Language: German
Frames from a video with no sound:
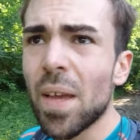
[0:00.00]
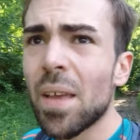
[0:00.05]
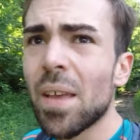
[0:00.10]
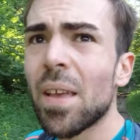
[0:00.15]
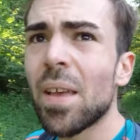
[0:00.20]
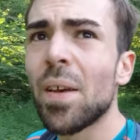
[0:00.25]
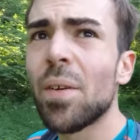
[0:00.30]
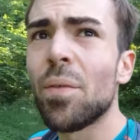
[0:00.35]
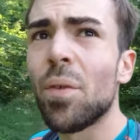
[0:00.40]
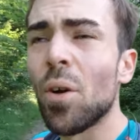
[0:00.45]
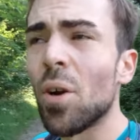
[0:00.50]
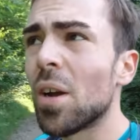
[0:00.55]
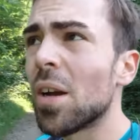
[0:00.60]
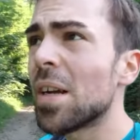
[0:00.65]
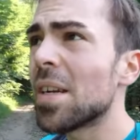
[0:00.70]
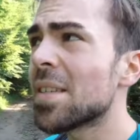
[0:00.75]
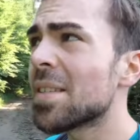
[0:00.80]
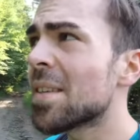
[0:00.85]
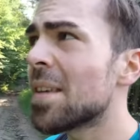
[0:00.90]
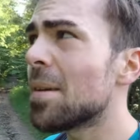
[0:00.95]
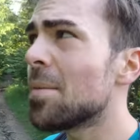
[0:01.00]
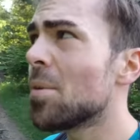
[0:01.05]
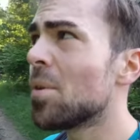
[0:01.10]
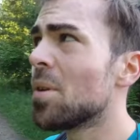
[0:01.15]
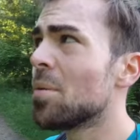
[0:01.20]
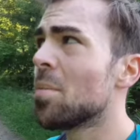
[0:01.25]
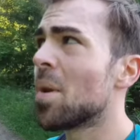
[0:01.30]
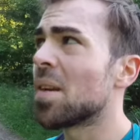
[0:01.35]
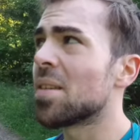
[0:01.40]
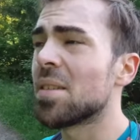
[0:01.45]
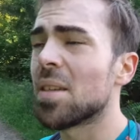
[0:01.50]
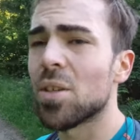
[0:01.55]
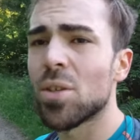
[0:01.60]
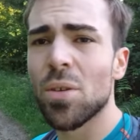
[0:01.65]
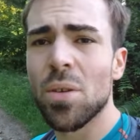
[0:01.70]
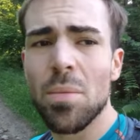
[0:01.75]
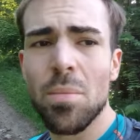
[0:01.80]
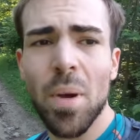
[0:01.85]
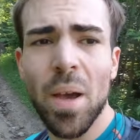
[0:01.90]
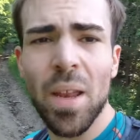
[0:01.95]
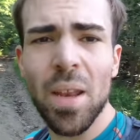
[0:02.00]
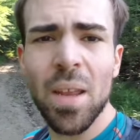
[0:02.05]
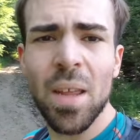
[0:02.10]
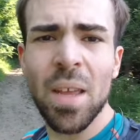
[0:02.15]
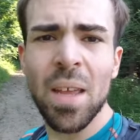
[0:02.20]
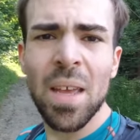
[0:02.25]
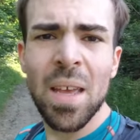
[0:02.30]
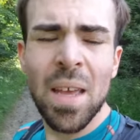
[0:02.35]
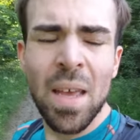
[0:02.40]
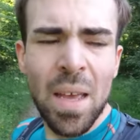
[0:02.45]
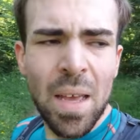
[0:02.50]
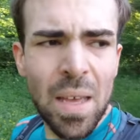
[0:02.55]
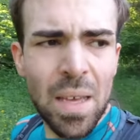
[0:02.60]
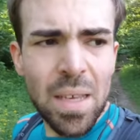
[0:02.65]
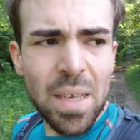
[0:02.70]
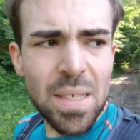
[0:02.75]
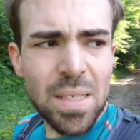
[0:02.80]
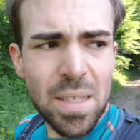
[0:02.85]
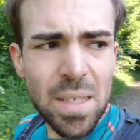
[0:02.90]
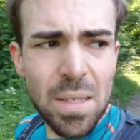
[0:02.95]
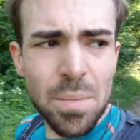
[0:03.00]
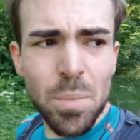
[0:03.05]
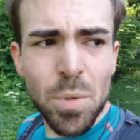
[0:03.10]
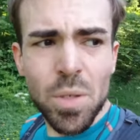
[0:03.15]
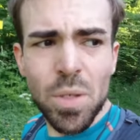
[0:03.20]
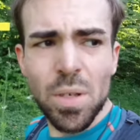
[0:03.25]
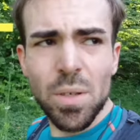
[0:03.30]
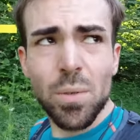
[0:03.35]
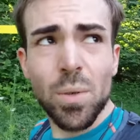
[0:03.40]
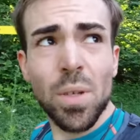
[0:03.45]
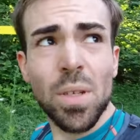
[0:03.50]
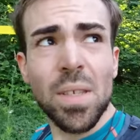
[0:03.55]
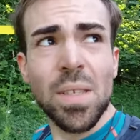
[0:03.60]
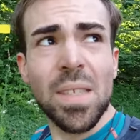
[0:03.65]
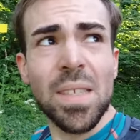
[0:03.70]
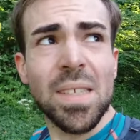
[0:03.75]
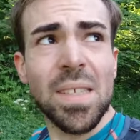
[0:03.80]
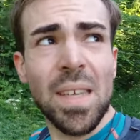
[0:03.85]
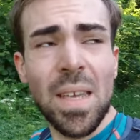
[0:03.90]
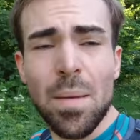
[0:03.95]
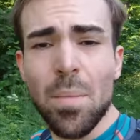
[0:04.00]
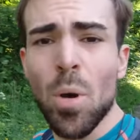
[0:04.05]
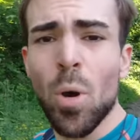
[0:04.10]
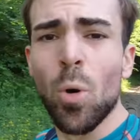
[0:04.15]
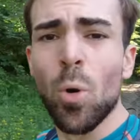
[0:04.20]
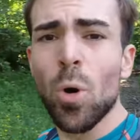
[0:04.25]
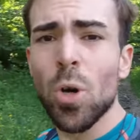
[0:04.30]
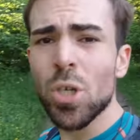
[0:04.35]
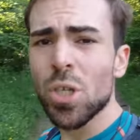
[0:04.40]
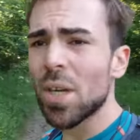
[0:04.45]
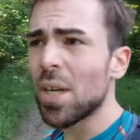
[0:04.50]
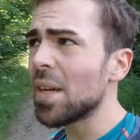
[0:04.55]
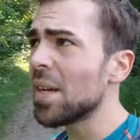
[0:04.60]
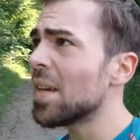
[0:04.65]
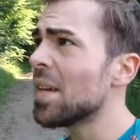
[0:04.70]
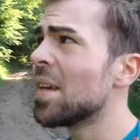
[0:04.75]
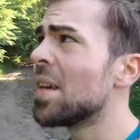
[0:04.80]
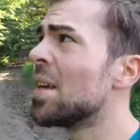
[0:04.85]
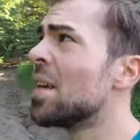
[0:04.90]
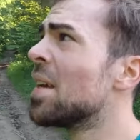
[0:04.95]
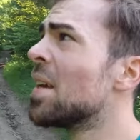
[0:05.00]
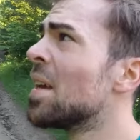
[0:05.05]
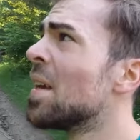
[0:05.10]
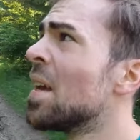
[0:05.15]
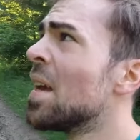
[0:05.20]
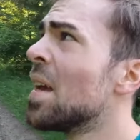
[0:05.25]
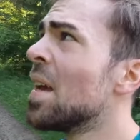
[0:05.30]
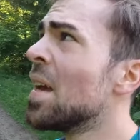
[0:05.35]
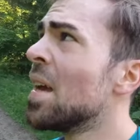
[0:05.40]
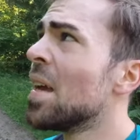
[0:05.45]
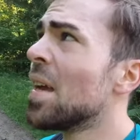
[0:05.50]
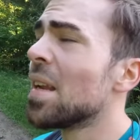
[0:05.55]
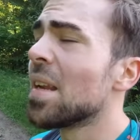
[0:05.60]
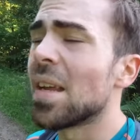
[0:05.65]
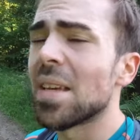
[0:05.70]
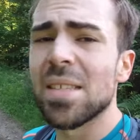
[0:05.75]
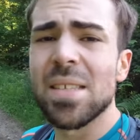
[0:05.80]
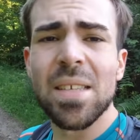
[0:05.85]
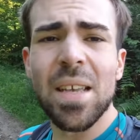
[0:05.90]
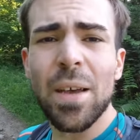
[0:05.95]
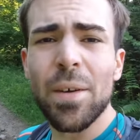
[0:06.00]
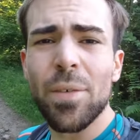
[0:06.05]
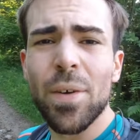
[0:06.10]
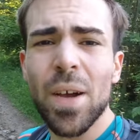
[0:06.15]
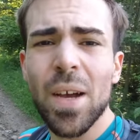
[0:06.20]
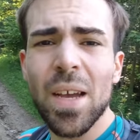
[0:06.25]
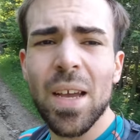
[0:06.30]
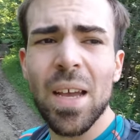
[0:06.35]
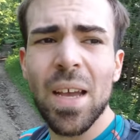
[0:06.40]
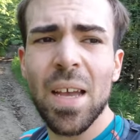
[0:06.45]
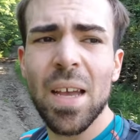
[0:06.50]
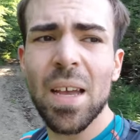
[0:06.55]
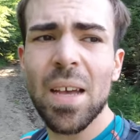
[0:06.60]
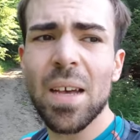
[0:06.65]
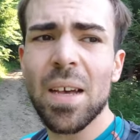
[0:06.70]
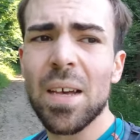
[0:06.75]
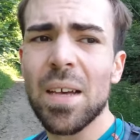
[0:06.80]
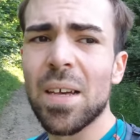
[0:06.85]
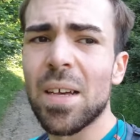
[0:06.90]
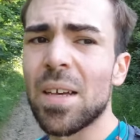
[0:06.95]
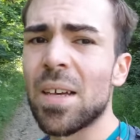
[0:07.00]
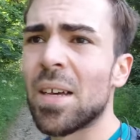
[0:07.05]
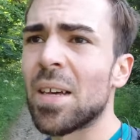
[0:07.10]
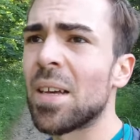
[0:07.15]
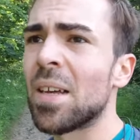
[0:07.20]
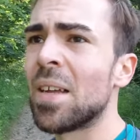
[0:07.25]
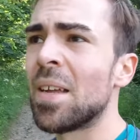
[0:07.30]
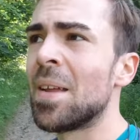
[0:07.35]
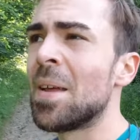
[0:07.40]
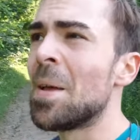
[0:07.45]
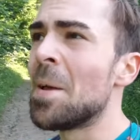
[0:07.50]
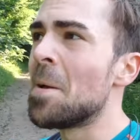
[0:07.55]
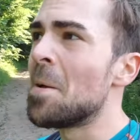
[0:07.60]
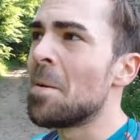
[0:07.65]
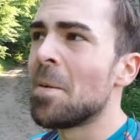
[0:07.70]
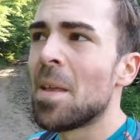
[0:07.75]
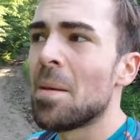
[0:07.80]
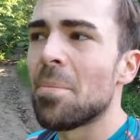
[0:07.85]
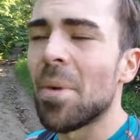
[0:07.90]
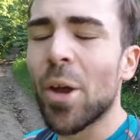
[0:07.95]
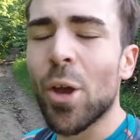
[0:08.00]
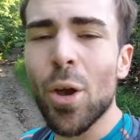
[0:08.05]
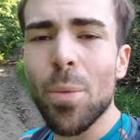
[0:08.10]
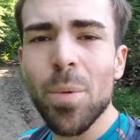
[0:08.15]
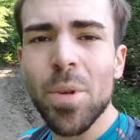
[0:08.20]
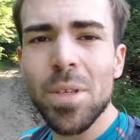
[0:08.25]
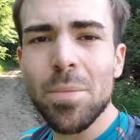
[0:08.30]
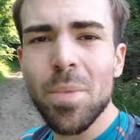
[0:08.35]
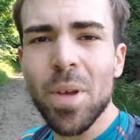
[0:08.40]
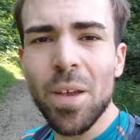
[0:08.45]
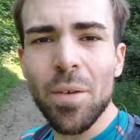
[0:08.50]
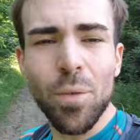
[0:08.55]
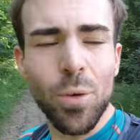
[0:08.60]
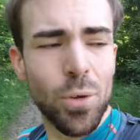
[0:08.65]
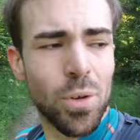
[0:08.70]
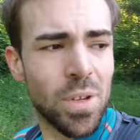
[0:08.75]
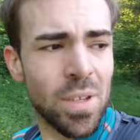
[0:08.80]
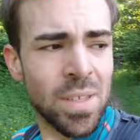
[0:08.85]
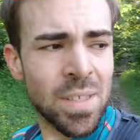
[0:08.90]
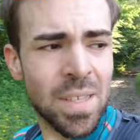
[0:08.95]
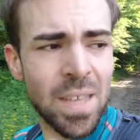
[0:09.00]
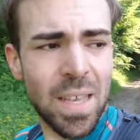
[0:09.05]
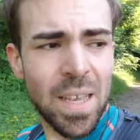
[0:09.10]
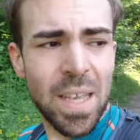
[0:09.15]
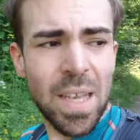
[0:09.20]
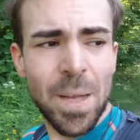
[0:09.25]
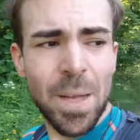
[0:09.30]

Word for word: weg Vollgas gebe. Und ich merke es jetzt schon in meinen Gesäßmuskeln durch das extreme Hochsteigen, dass es einfach äh, mein Körper nicht mehr gewöhnt ist.